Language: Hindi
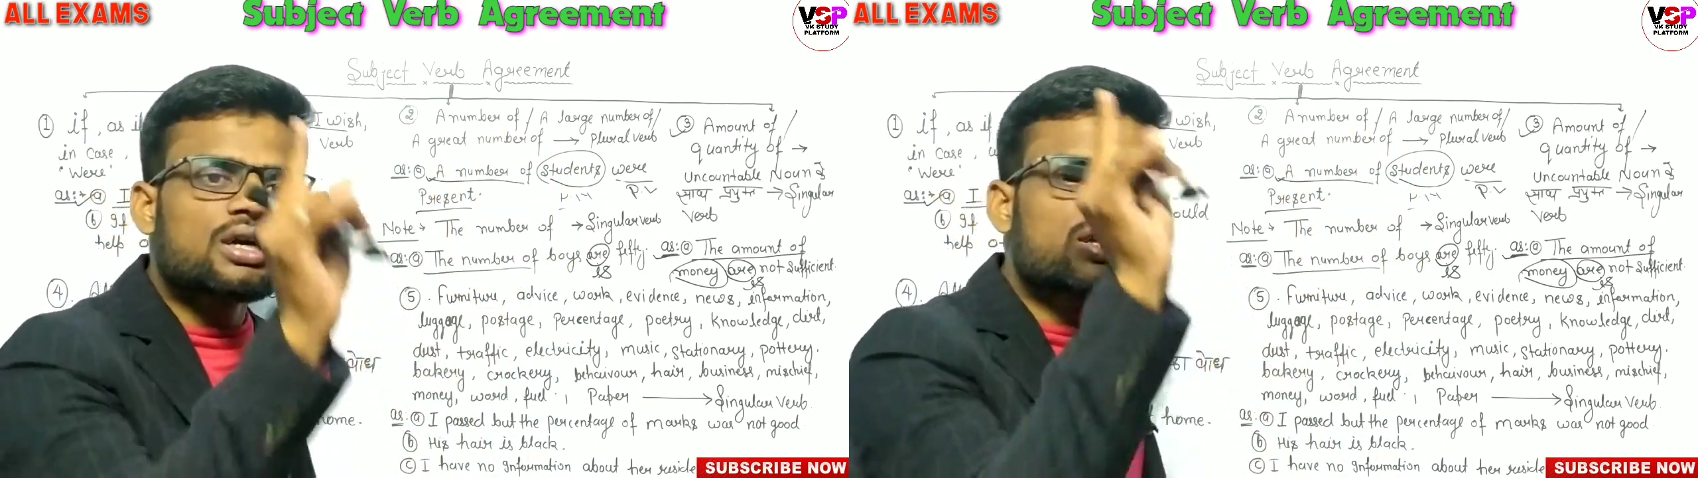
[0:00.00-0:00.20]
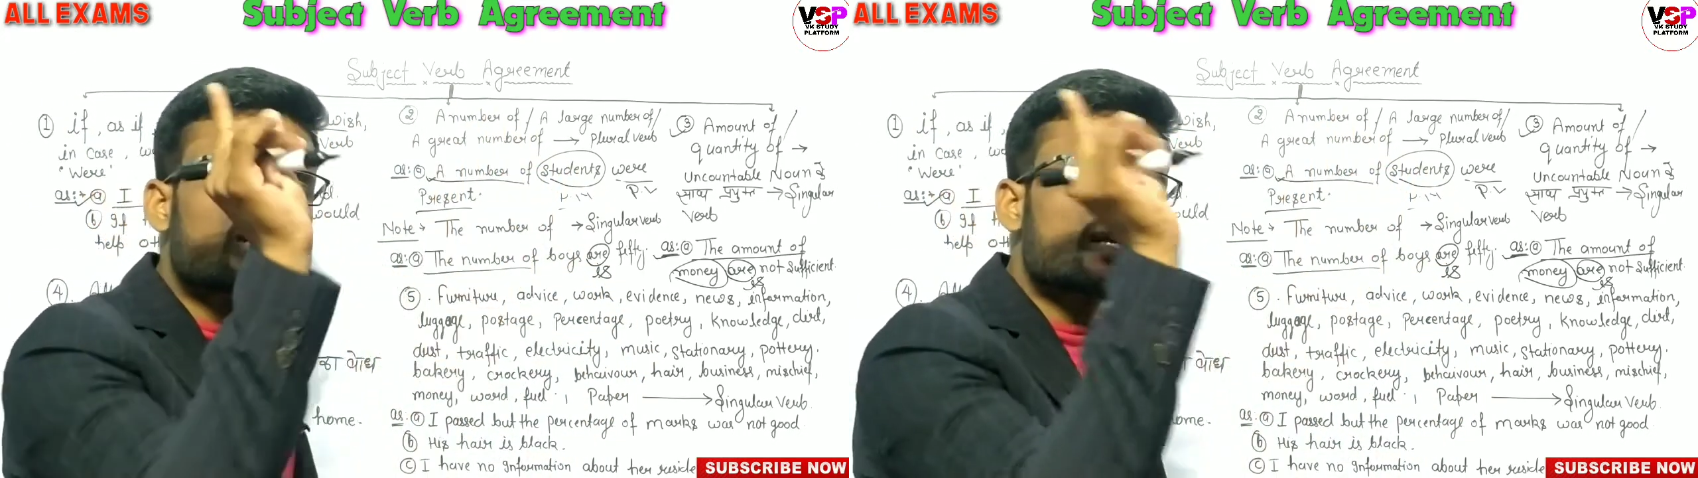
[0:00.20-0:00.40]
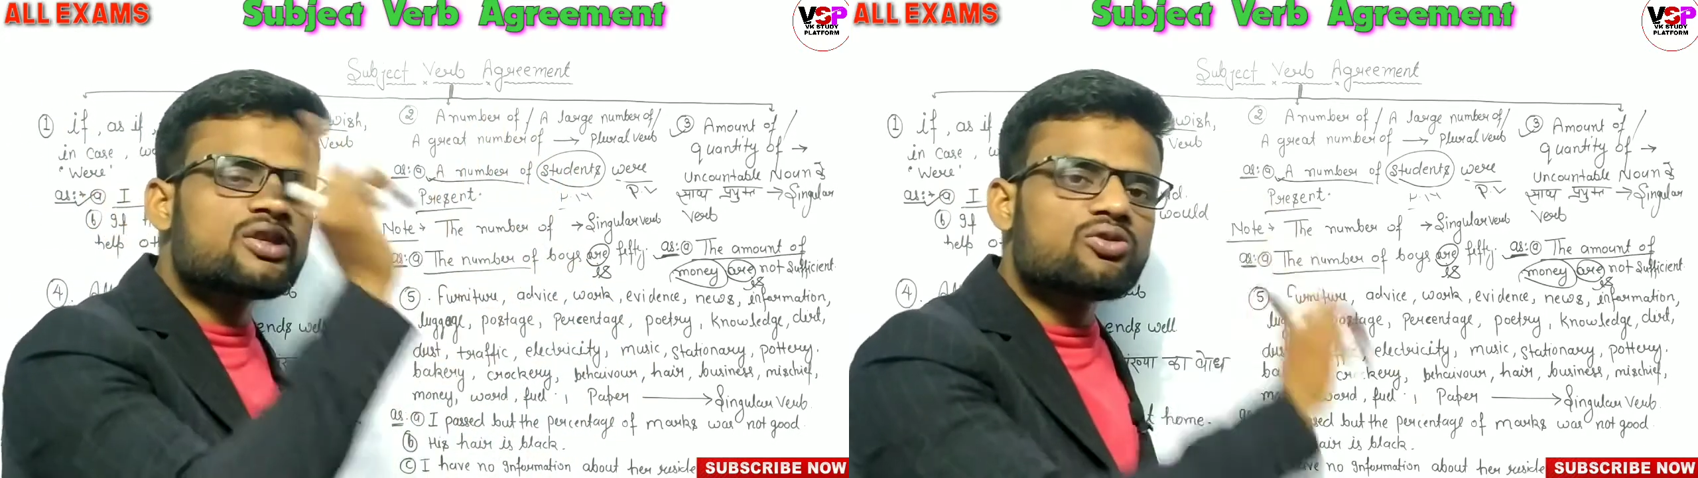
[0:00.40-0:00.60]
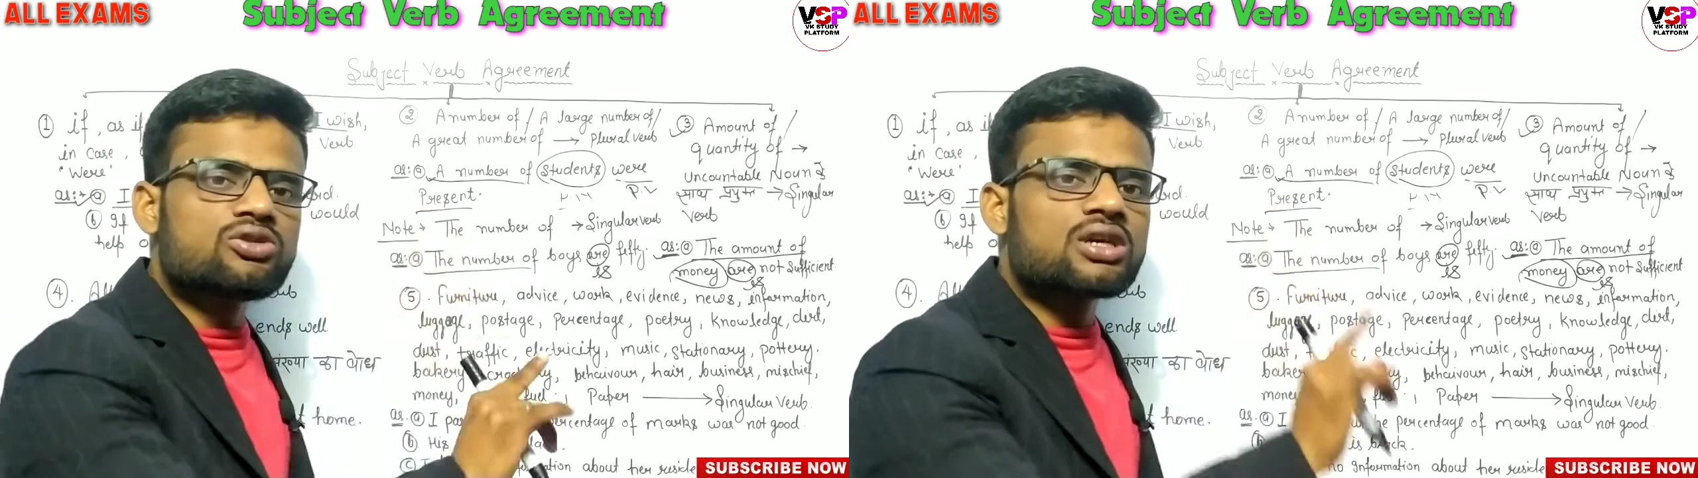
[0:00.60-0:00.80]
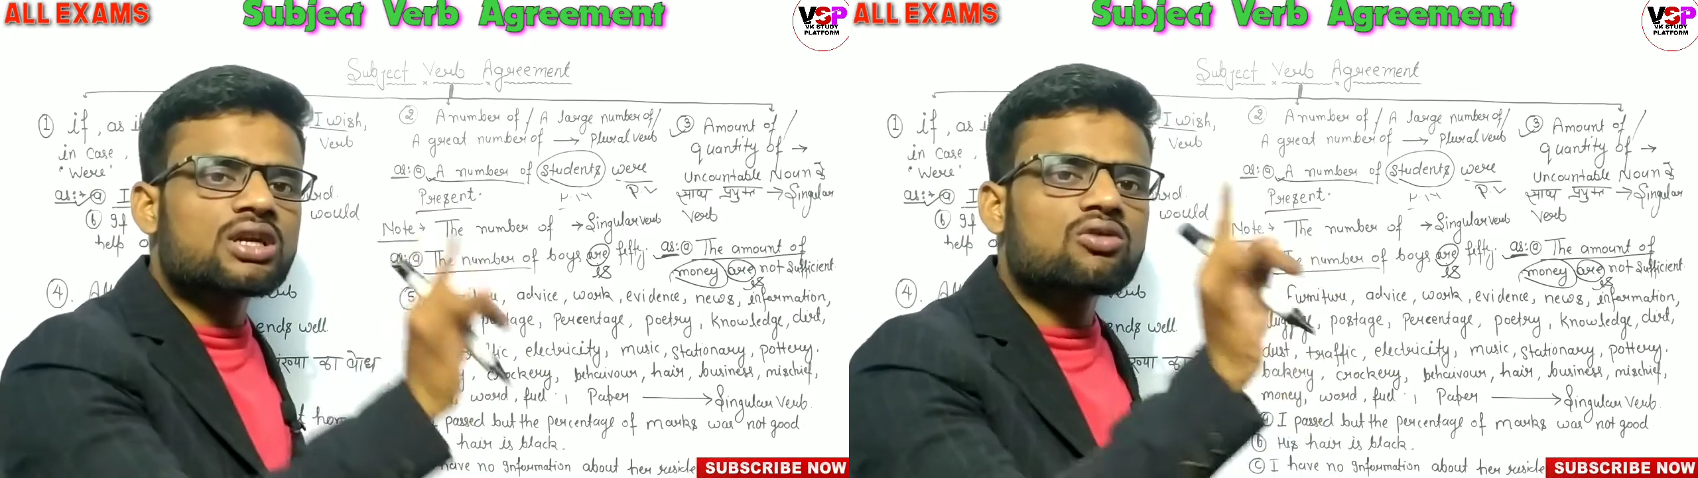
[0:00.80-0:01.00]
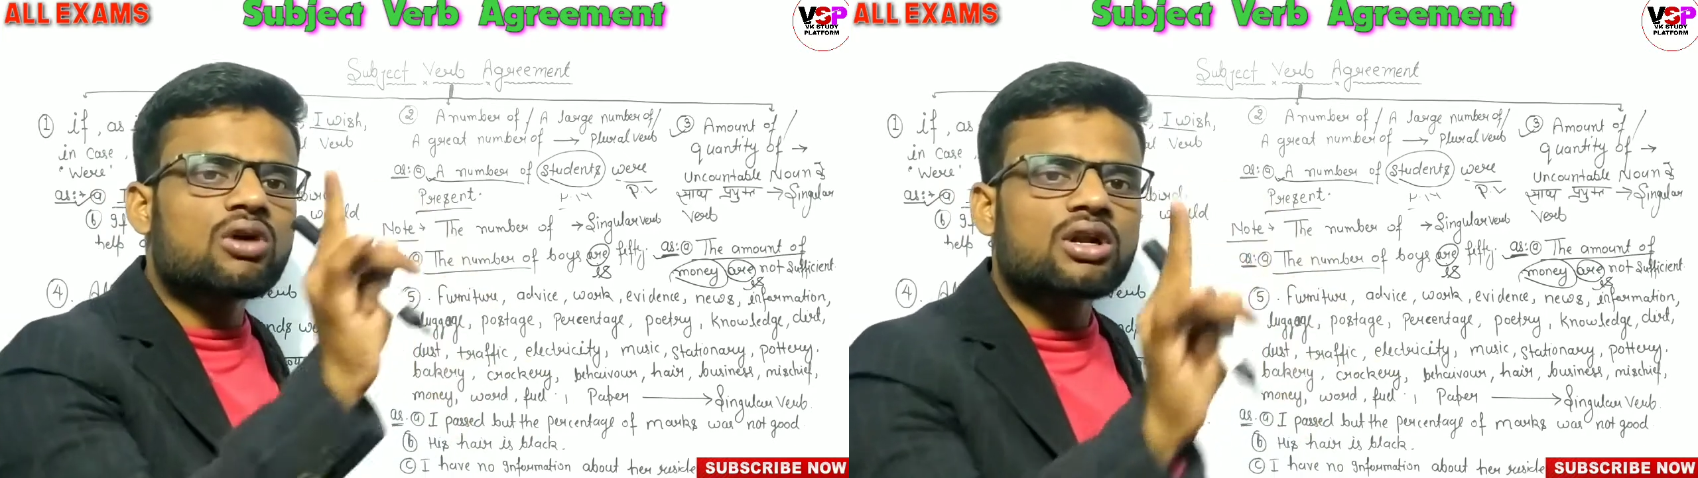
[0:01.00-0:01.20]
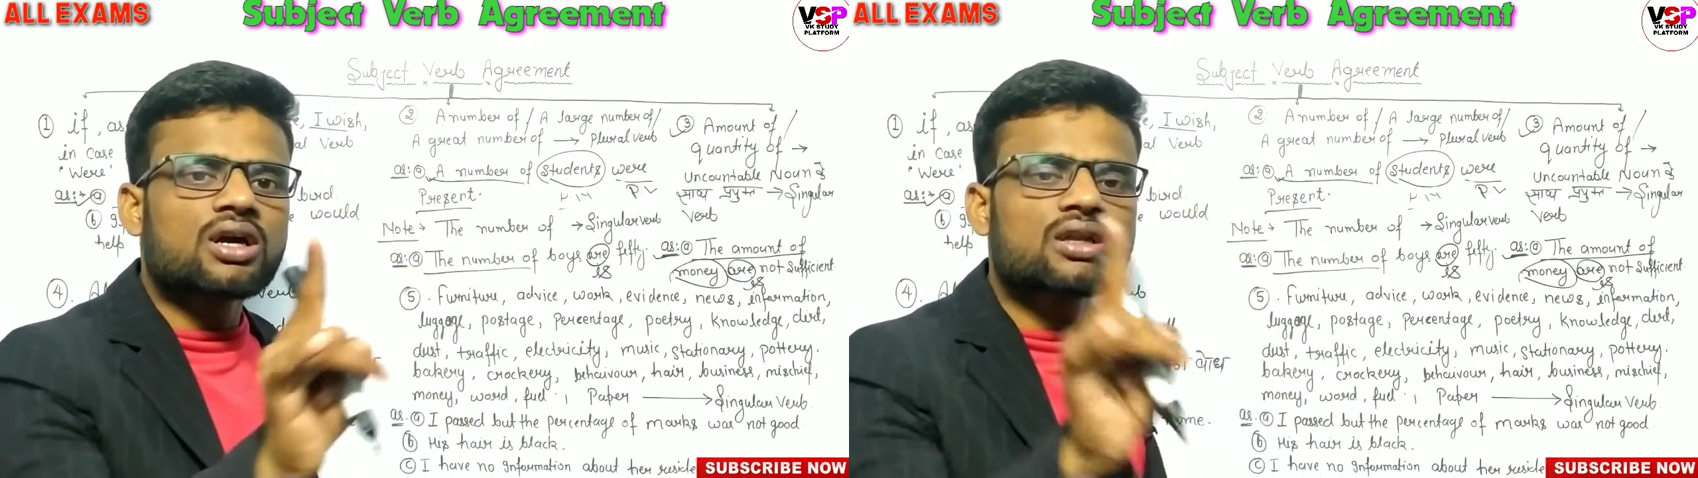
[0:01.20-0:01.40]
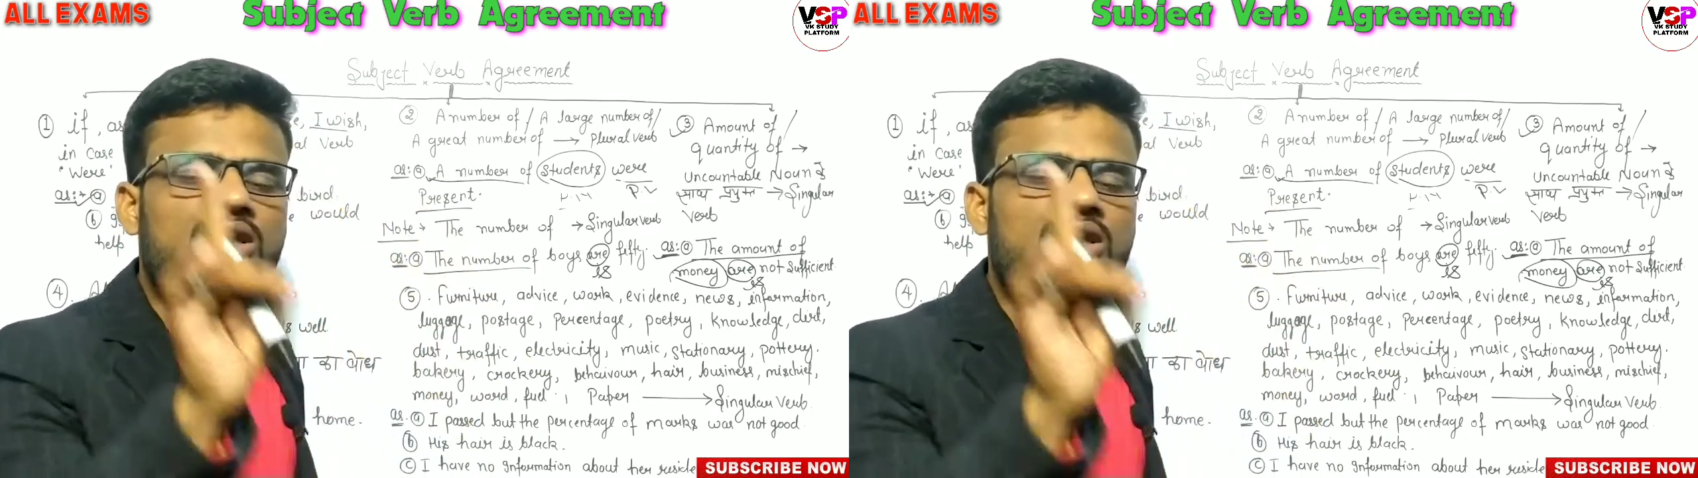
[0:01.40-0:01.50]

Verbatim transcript: इनका यूज अगर